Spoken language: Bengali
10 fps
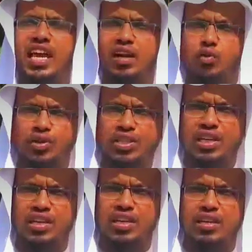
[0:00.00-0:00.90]
খেয়াল
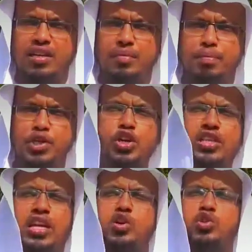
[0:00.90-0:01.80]
করেছেন
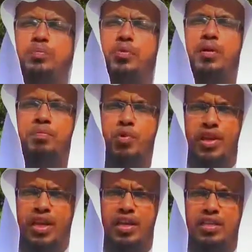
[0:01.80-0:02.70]
বিষয়টি তার নজরে পড়ার
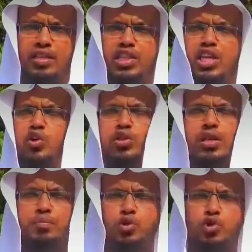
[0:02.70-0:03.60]
পরে
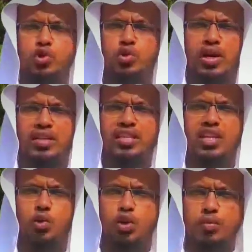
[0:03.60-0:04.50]
দীর্ঘদিন পর্যন্ত আর
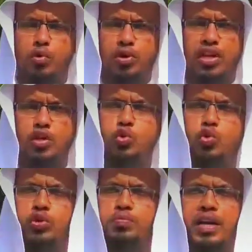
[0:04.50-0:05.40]
তিনি ওই বকরির
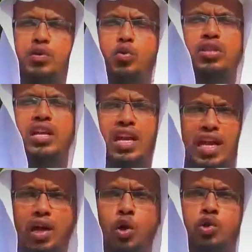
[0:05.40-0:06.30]
দুধ পান করতেন
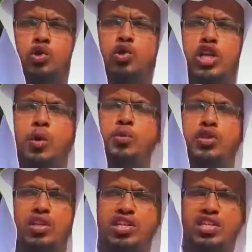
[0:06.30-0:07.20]
না অথচ নিয়মিত
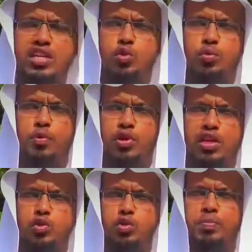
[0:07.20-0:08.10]
তিনি সেই
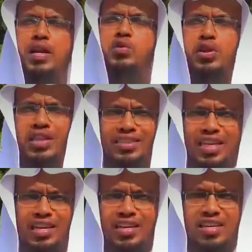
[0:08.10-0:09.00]
বকরির দুধ পান করে থাকতেন